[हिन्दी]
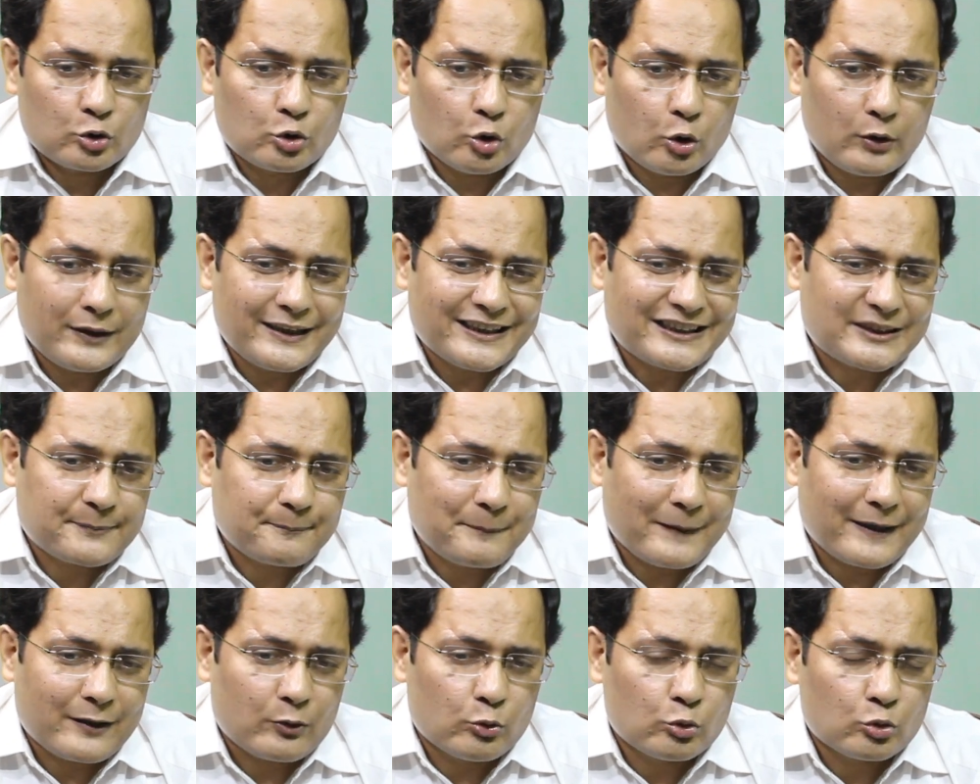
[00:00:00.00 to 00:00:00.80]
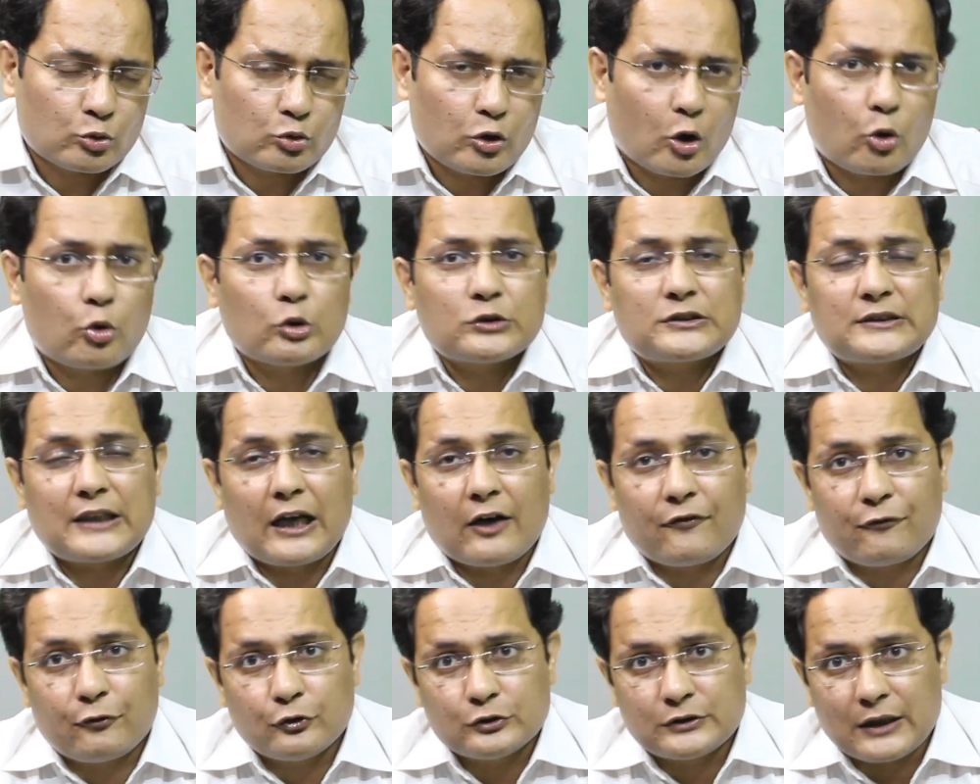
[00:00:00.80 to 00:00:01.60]
तो इस पर उनको कुछ
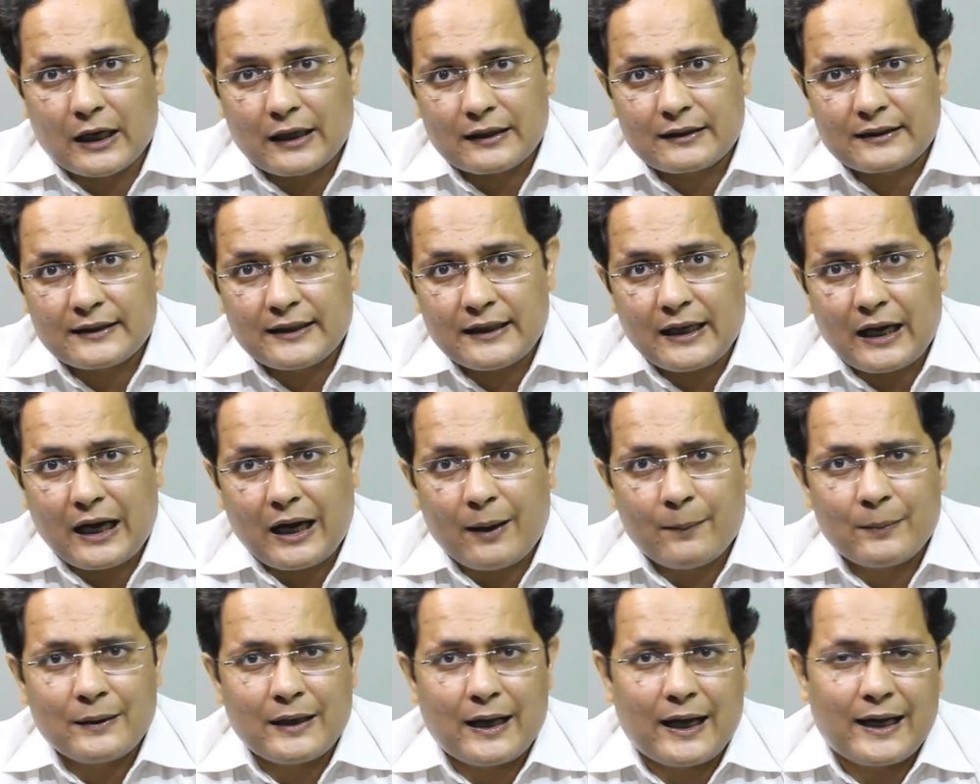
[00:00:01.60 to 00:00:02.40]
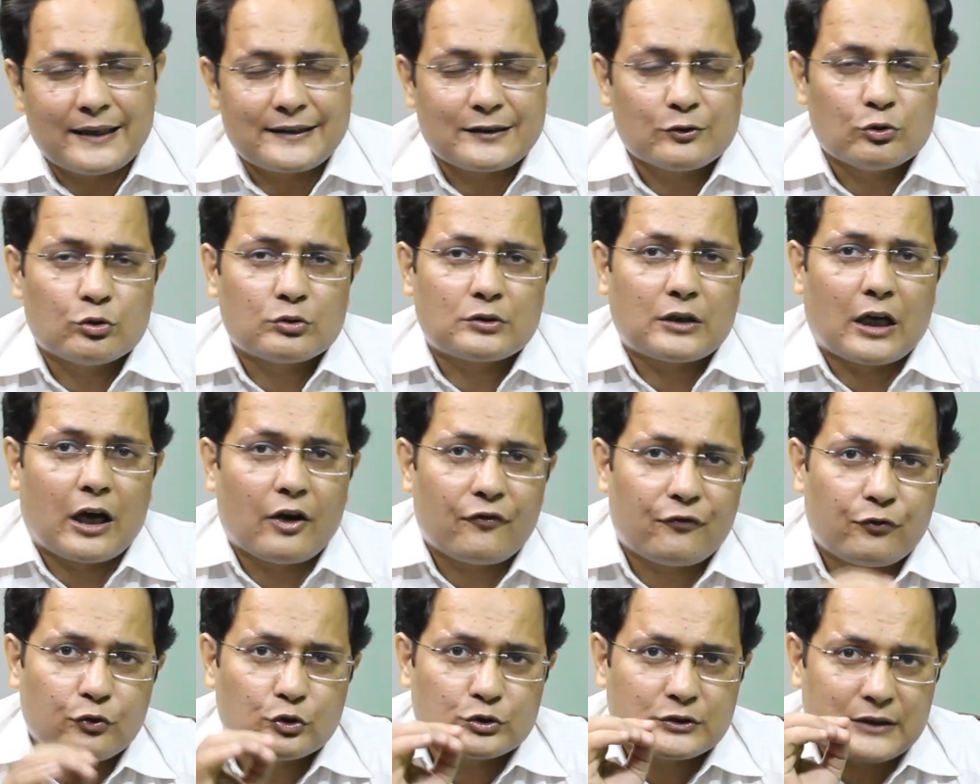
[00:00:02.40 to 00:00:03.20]
तहफात थे अब नाजिर उन
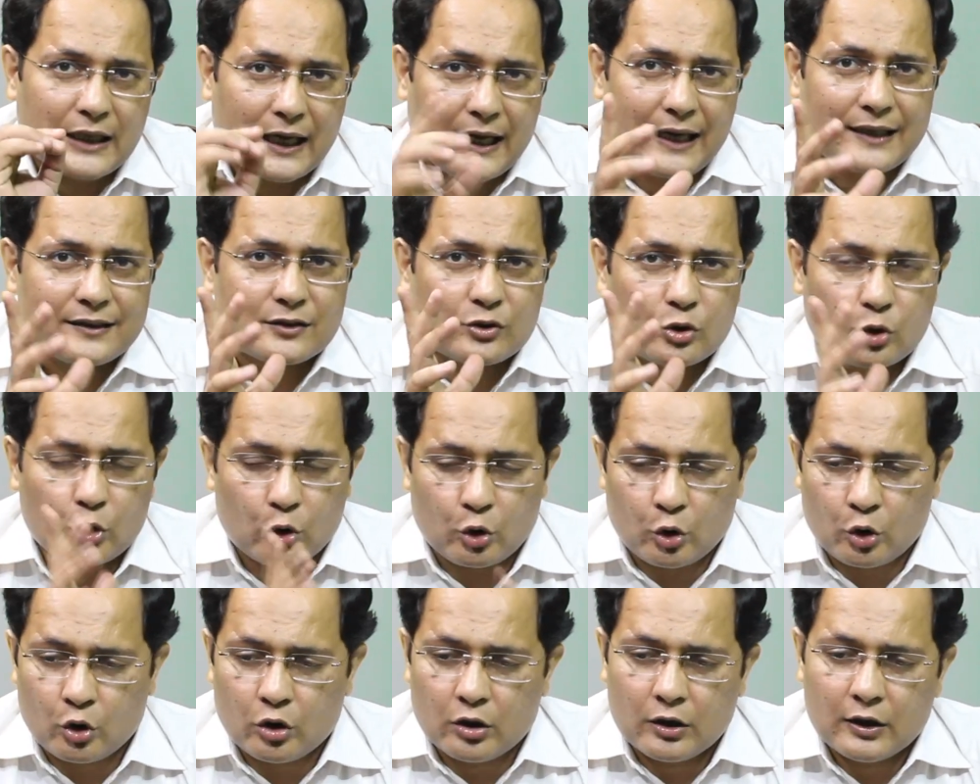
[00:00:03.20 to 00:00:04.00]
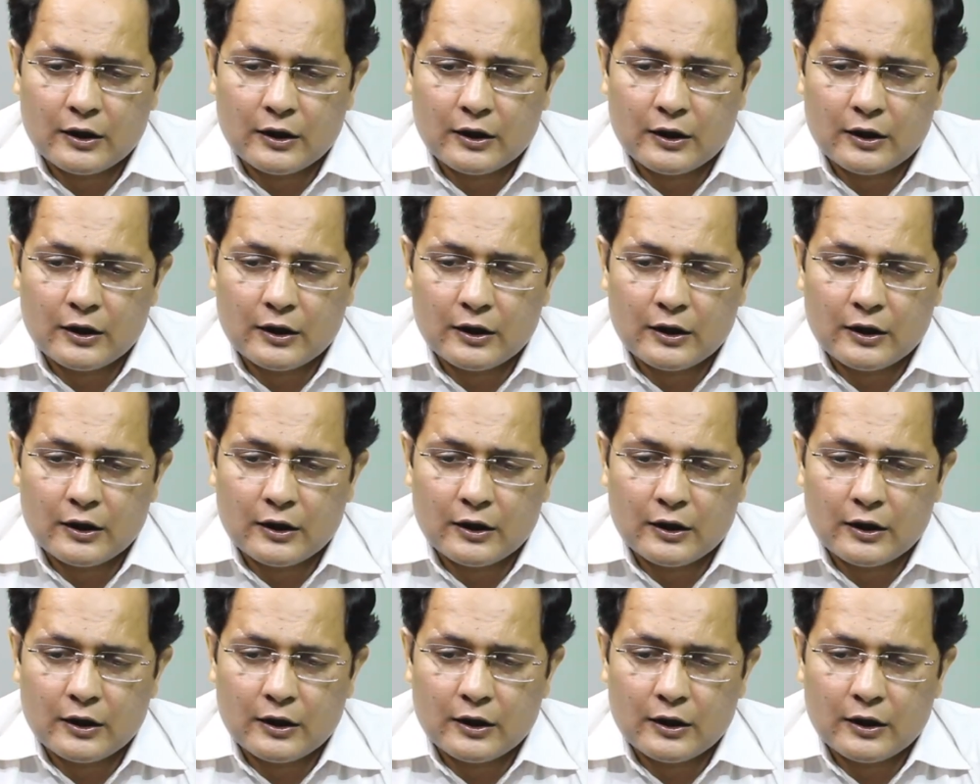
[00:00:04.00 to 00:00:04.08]
तहफात को